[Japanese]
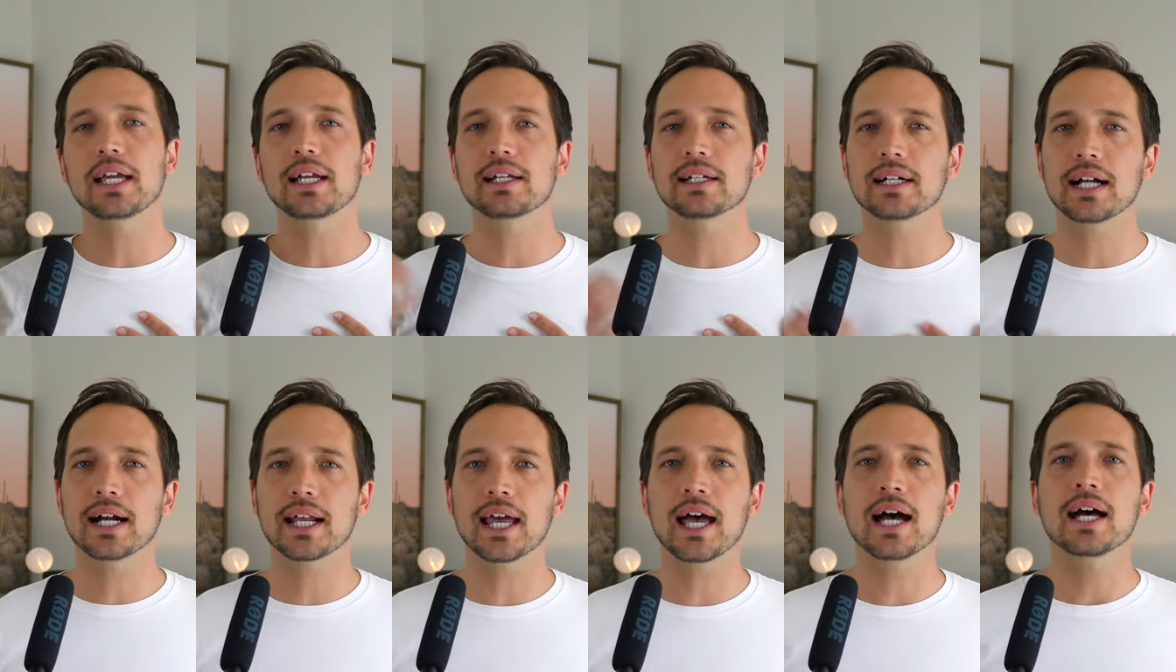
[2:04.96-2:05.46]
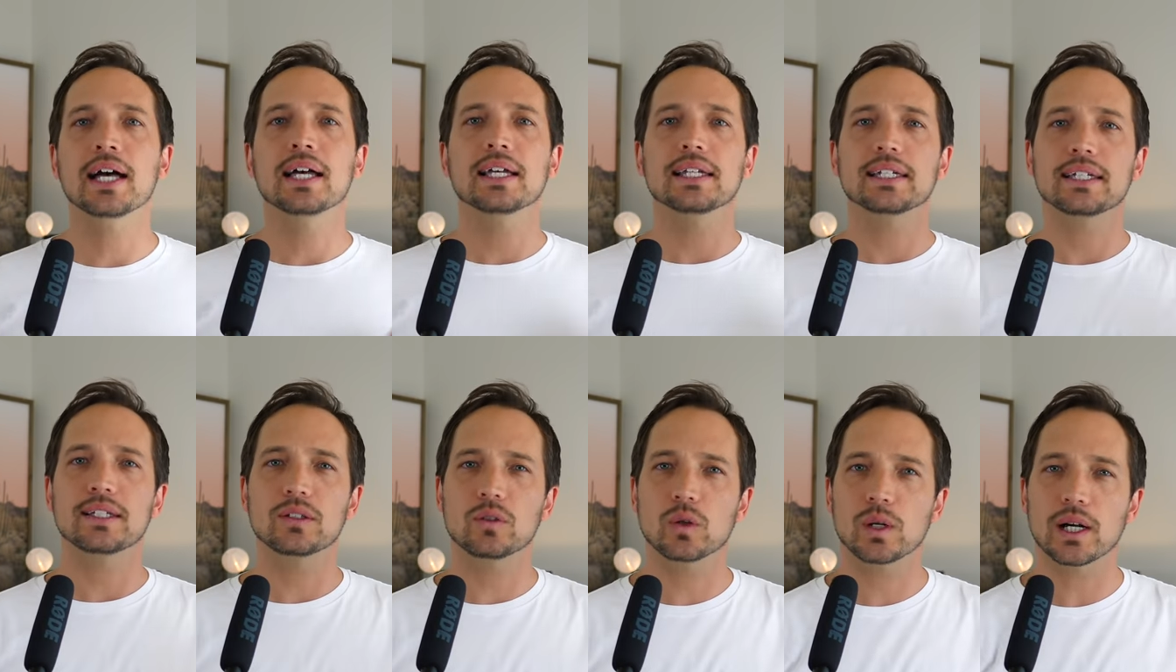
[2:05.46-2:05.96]
ているから
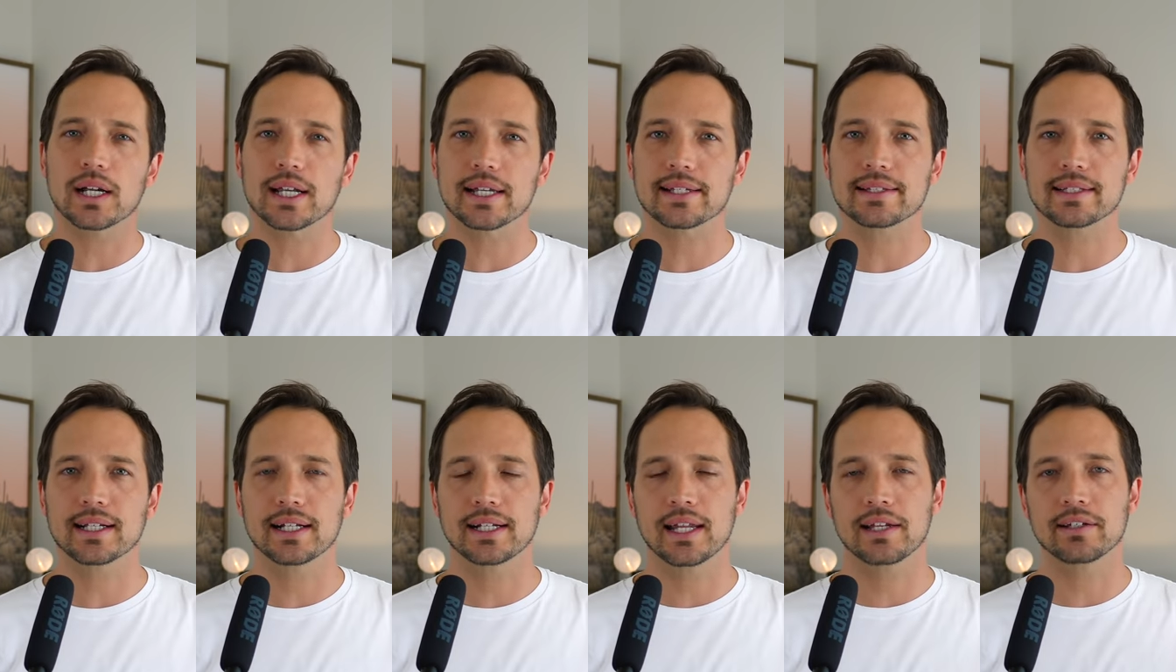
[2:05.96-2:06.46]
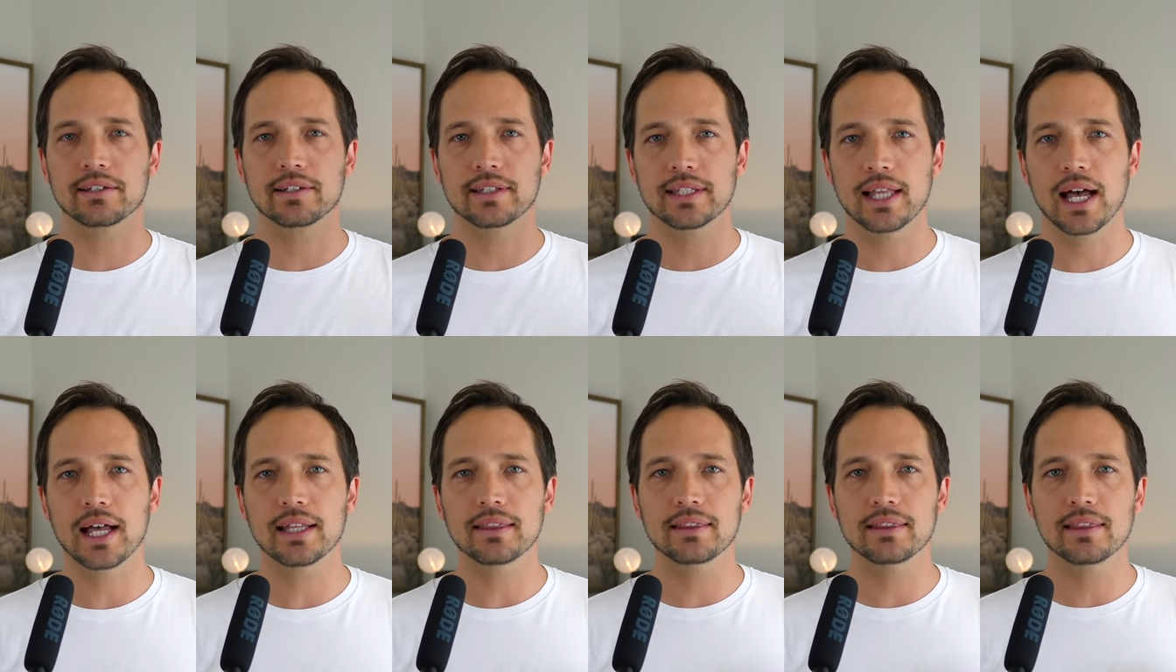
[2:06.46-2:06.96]
人から好かれる
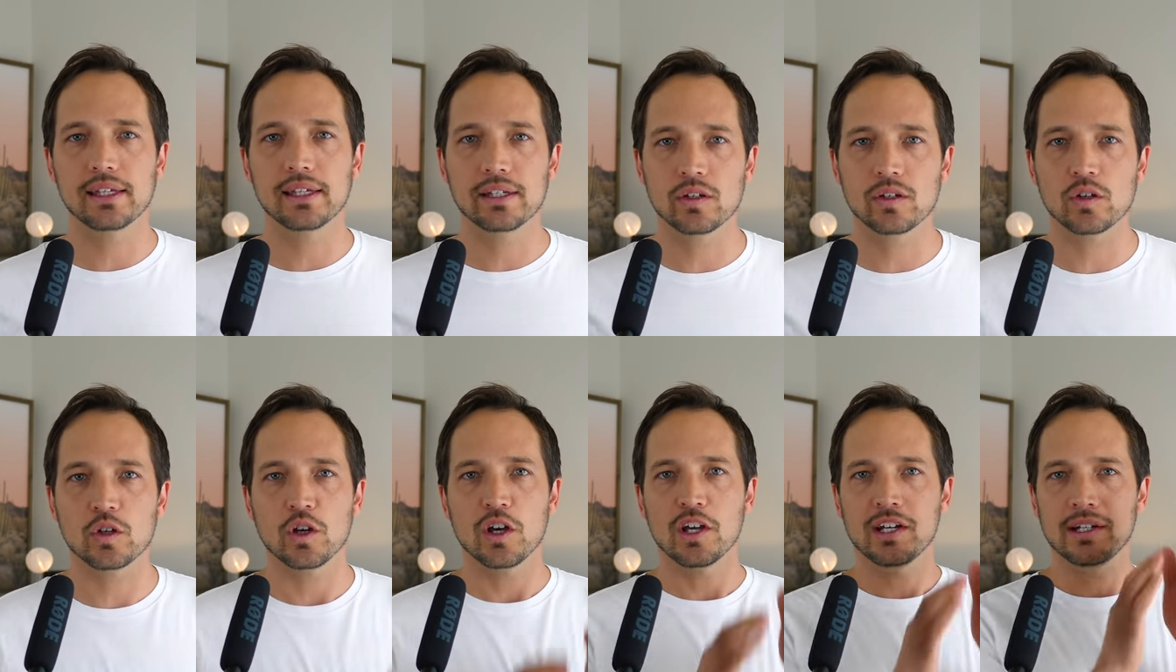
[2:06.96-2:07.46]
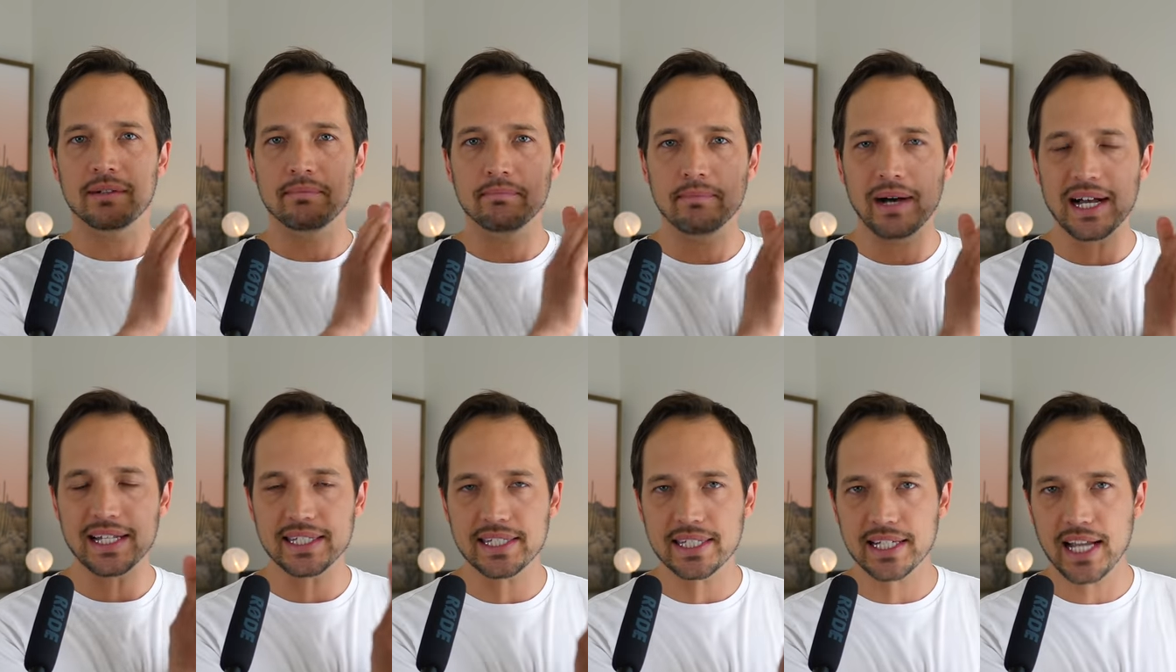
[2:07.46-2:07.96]
んだっていう
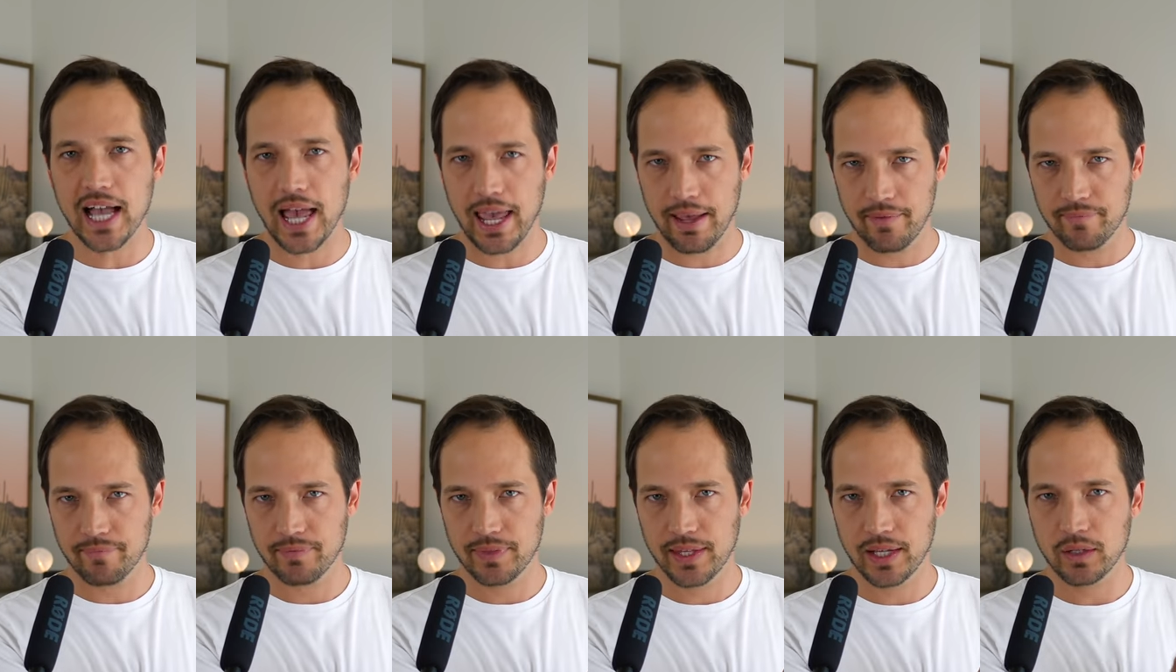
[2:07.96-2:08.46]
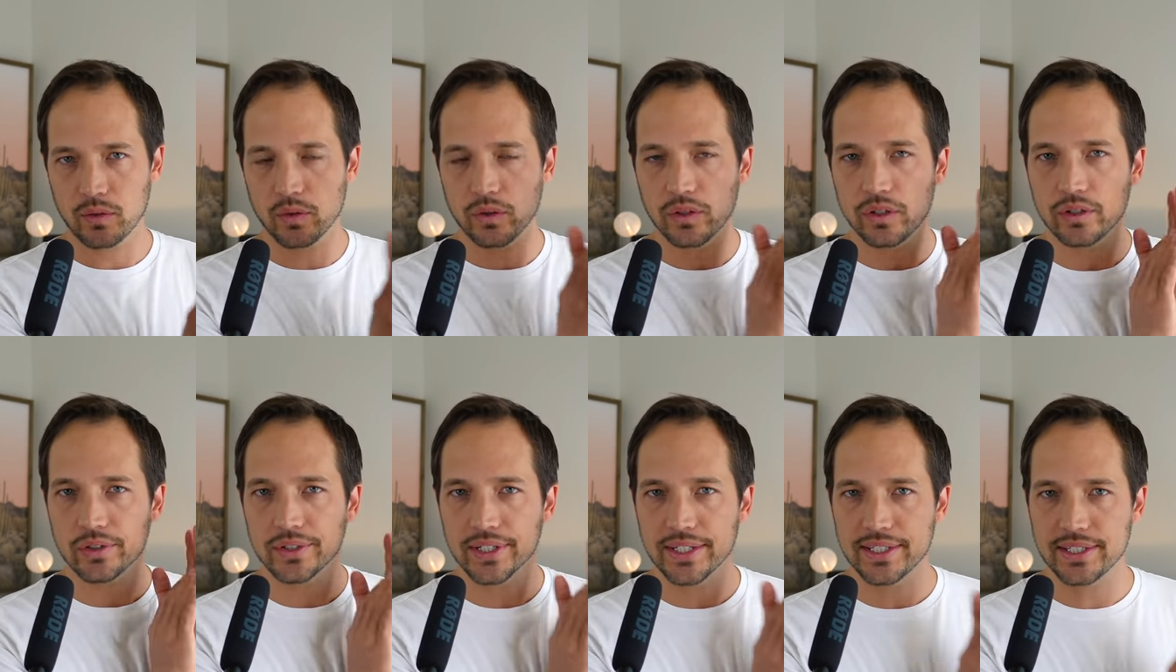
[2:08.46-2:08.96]
間違い。ね、こ
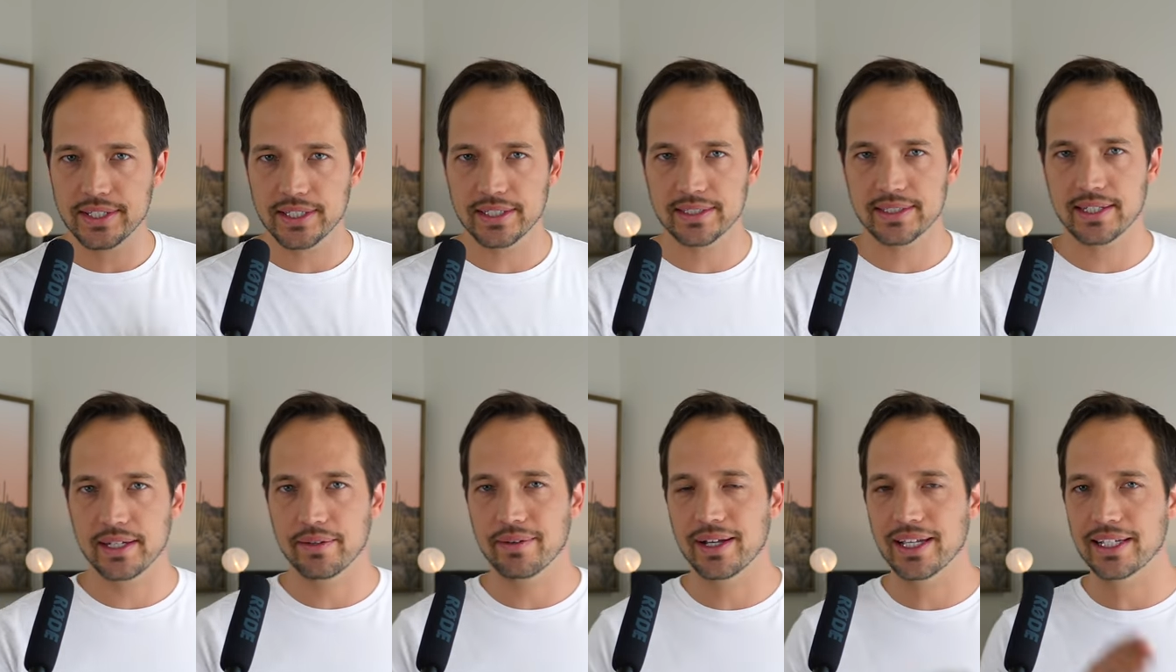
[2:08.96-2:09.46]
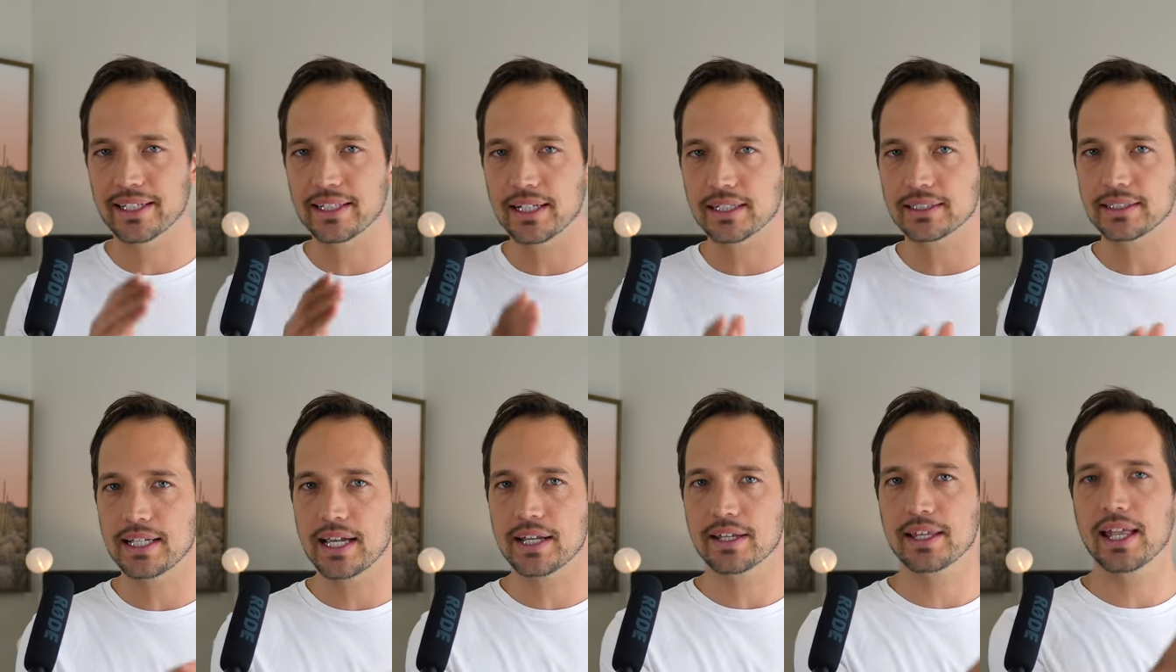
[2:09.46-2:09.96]
のような人生は生きた
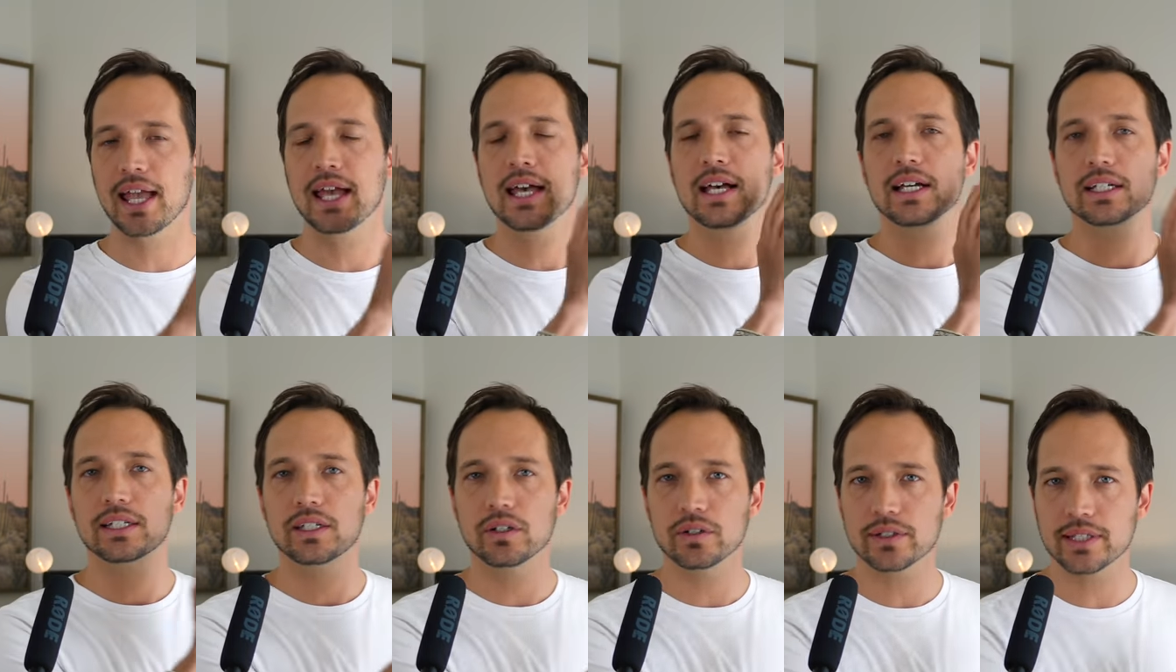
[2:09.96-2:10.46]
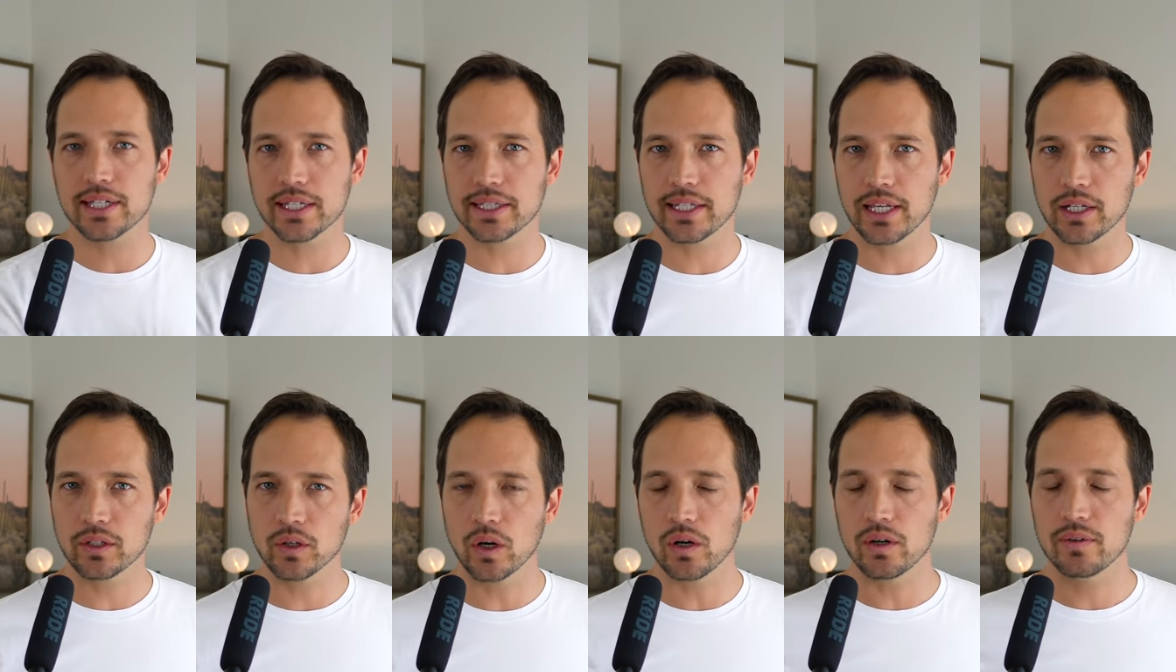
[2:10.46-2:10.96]
くないので気をつけて
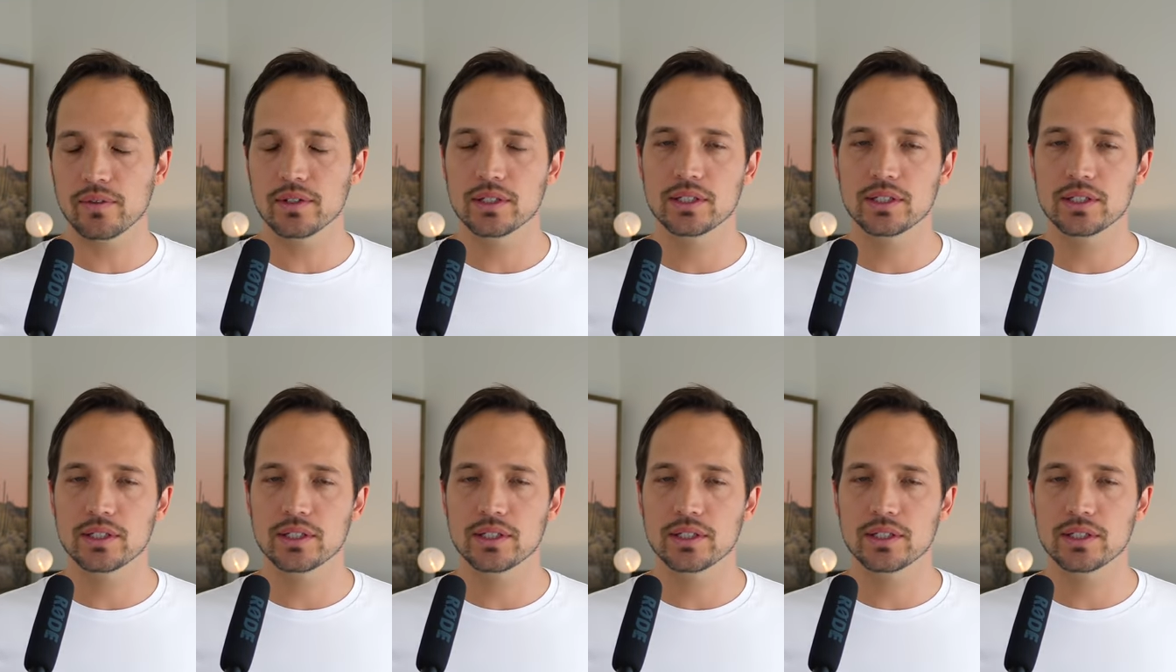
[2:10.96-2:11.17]
いこ